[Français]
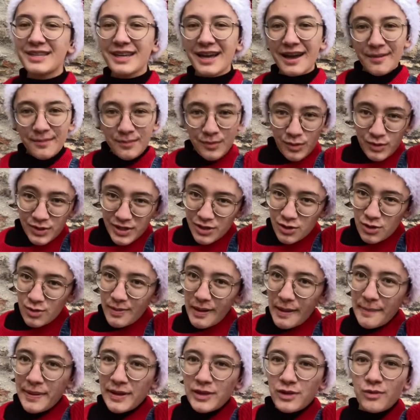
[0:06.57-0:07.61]
d'un bonnet de
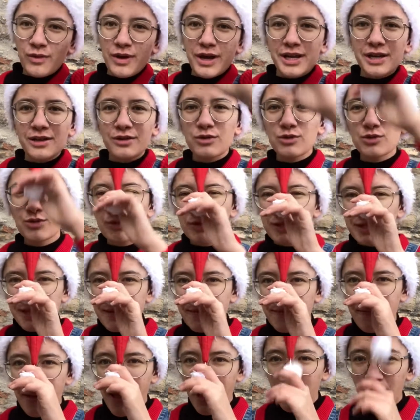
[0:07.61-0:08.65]
Papa Noël que je ne
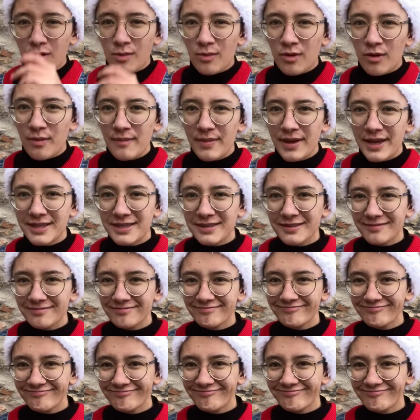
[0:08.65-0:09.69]
sais pas comment mettre.
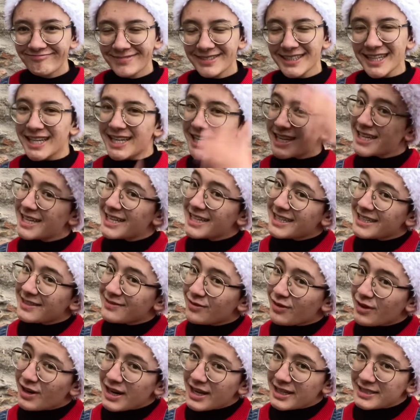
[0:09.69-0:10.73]

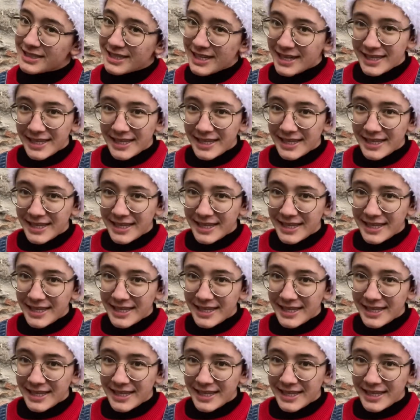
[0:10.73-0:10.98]
Voilà, c'est la